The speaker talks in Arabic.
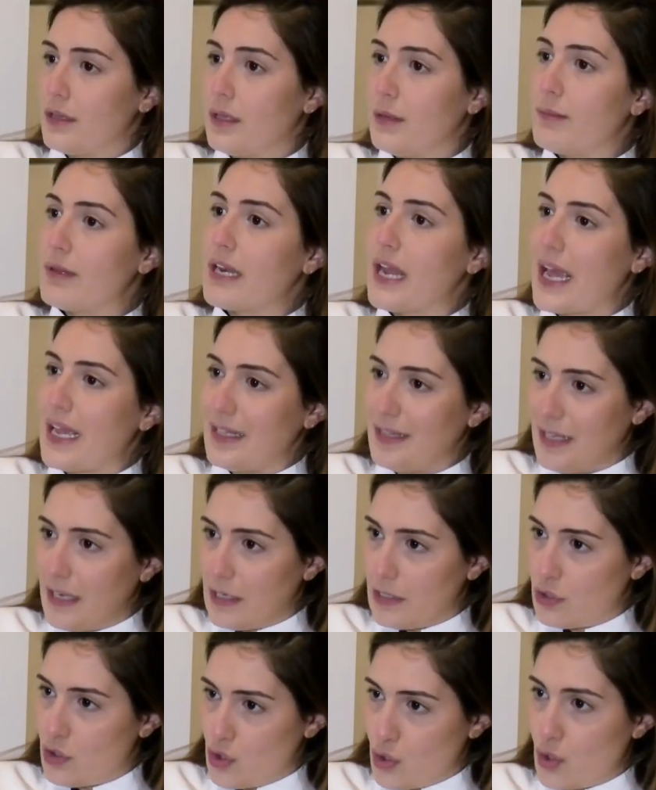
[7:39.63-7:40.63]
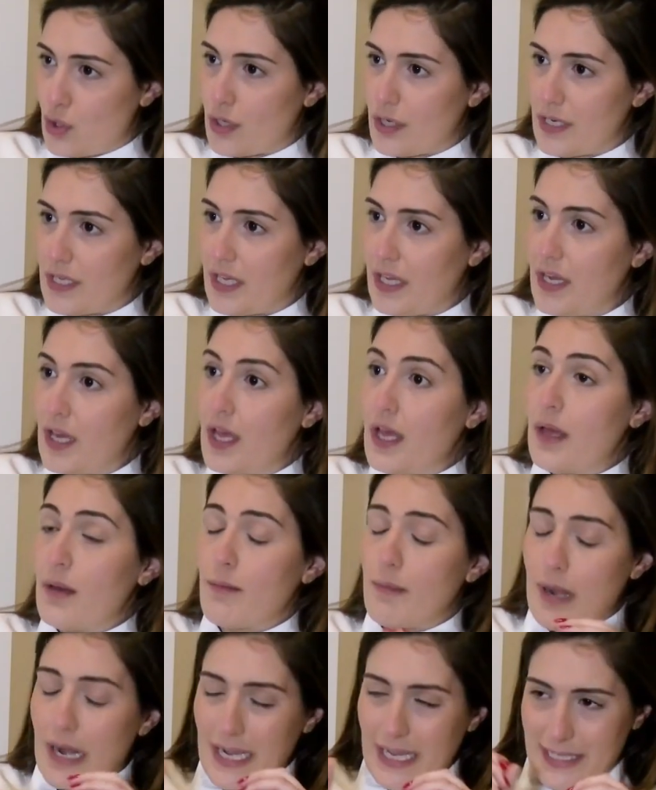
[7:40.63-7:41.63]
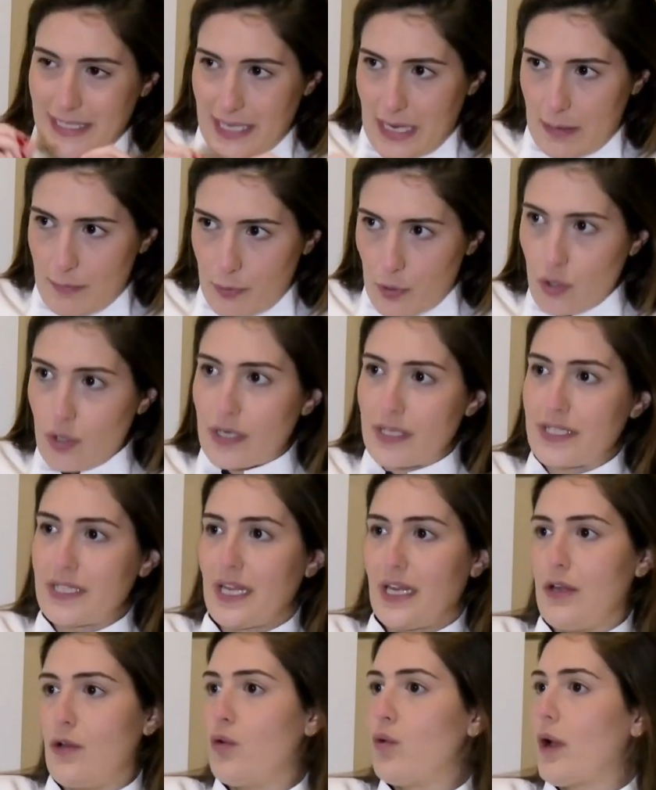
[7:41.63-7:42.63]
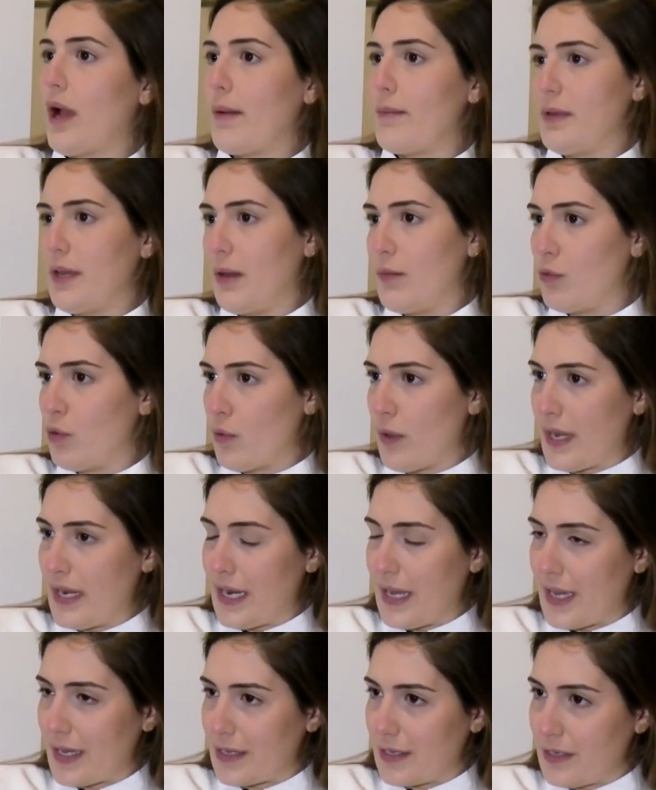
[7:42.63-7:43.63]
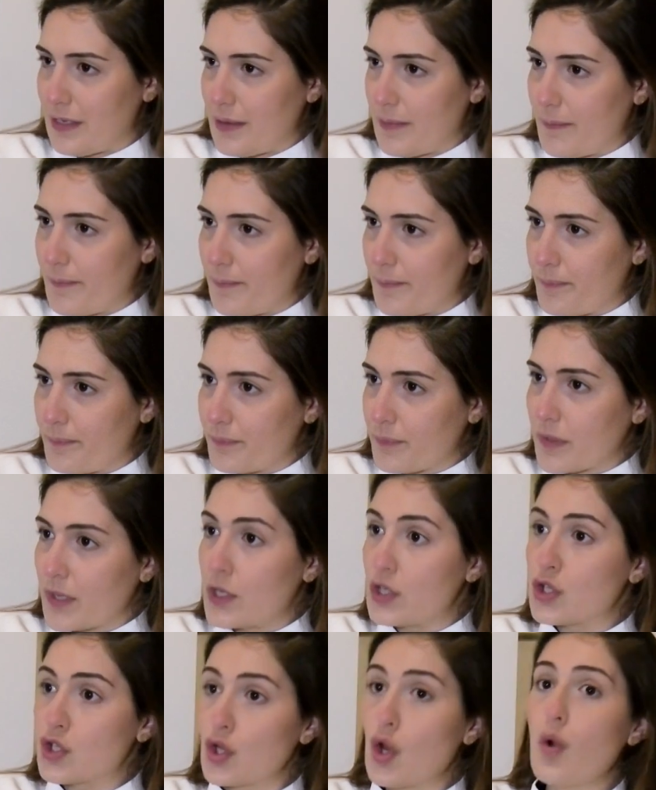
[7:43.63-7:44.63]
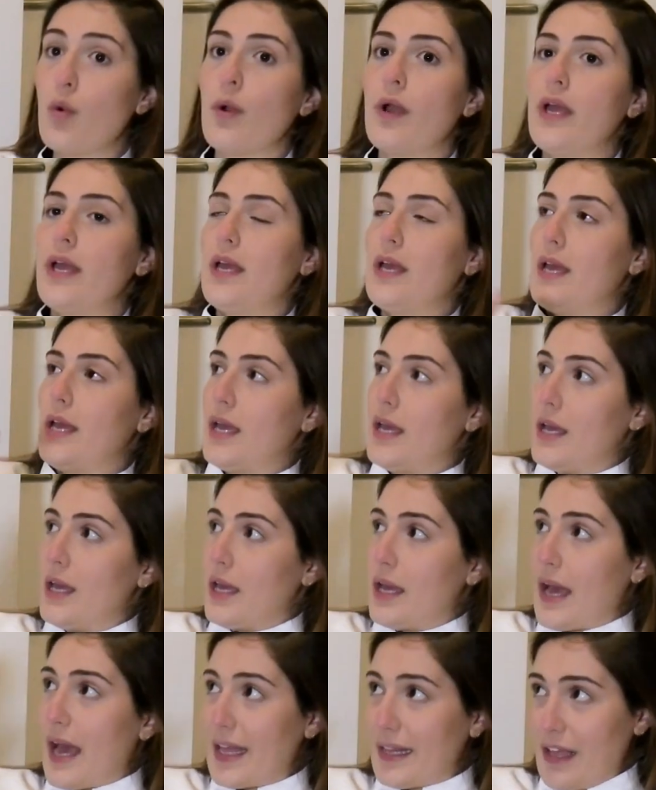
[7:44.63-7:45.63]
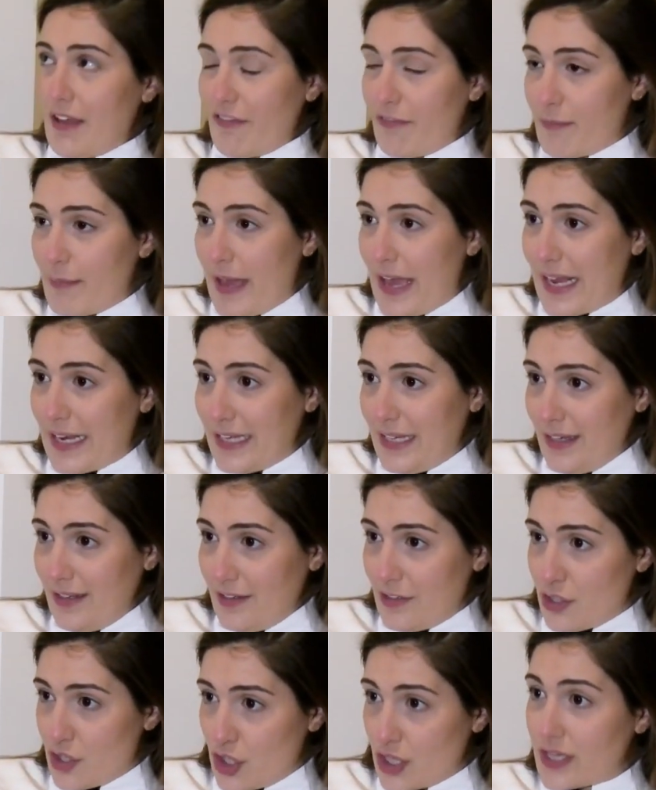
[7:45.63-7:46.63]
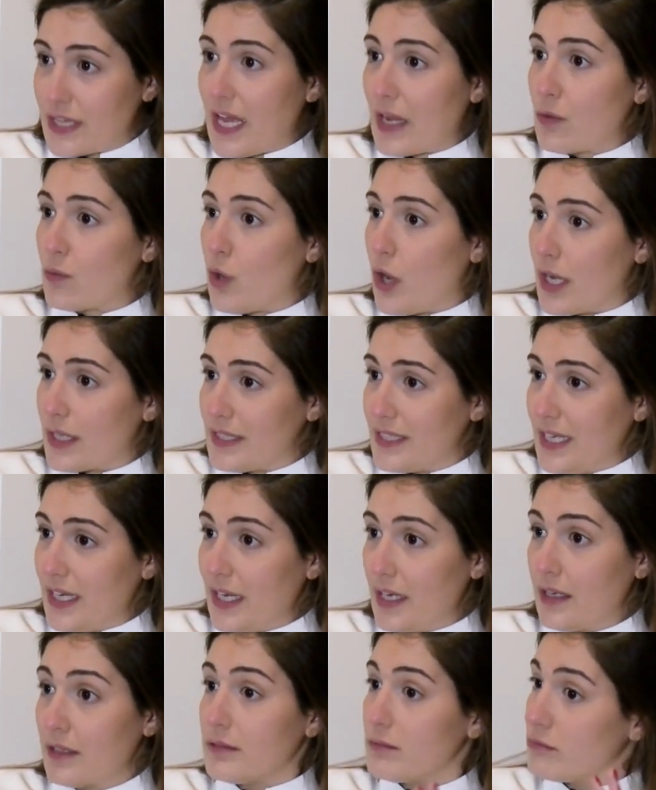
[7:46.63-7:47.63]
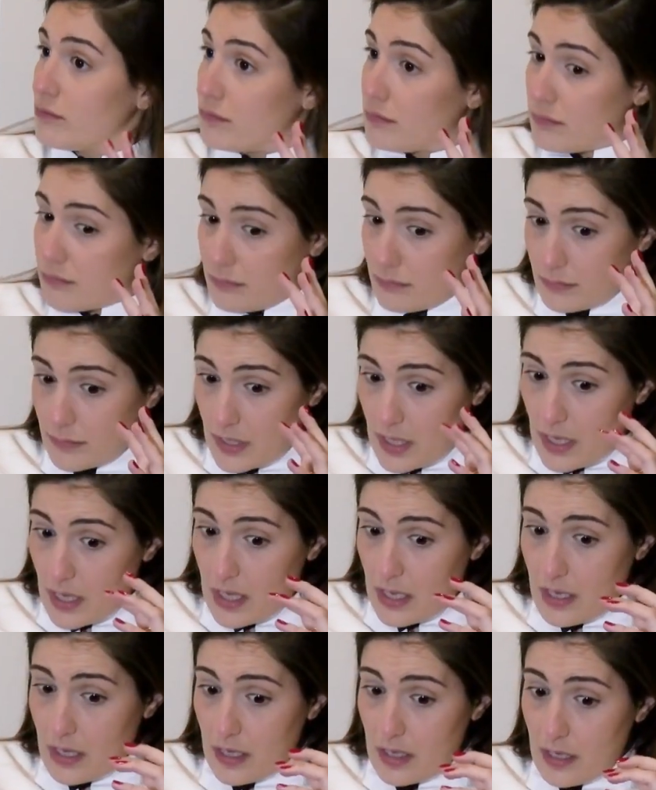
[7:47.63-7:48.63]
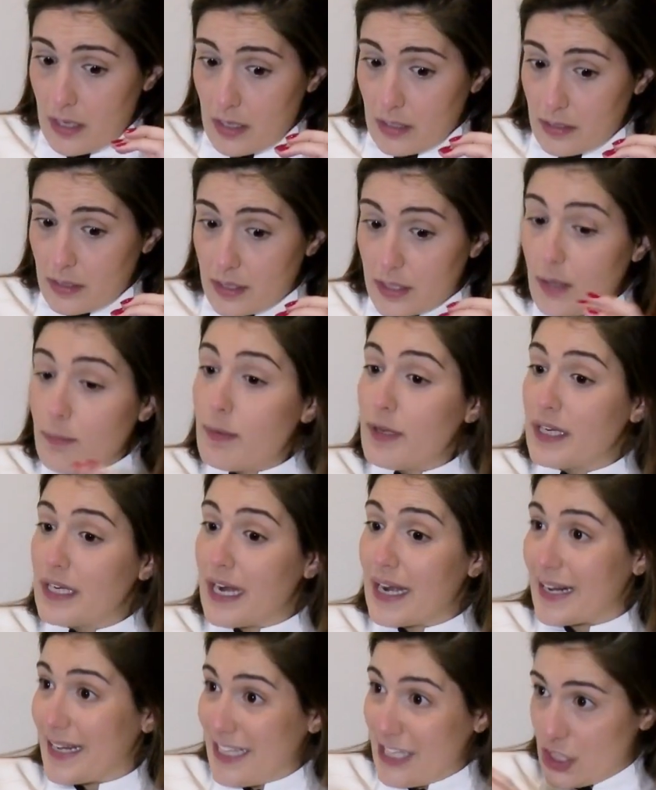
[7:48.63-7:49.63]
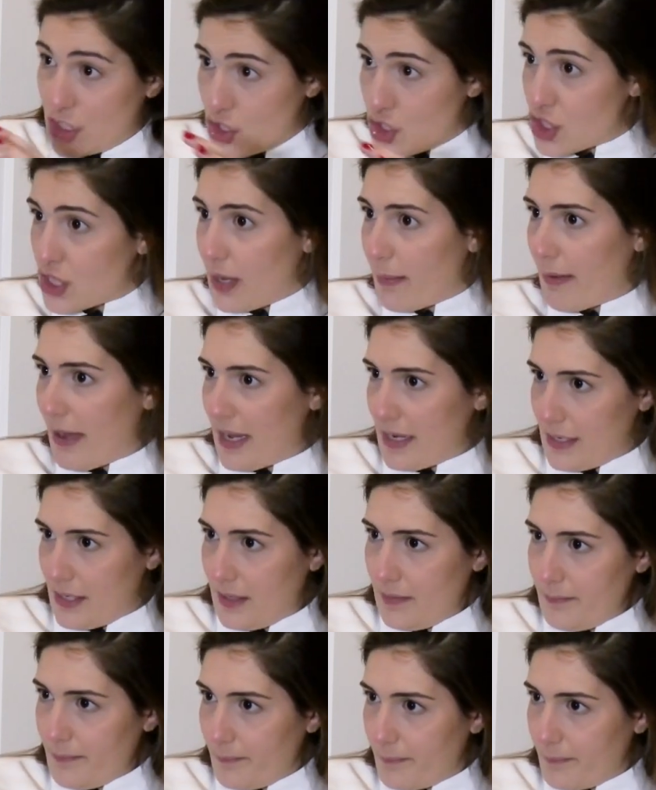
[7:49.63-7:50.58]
ضمن هيدي الجيرني مركز على البروجرس اللي هو عم بيعمله والى اخره سو so, هدف مالي جدا واضح آه, ضمن الريتش تبعنا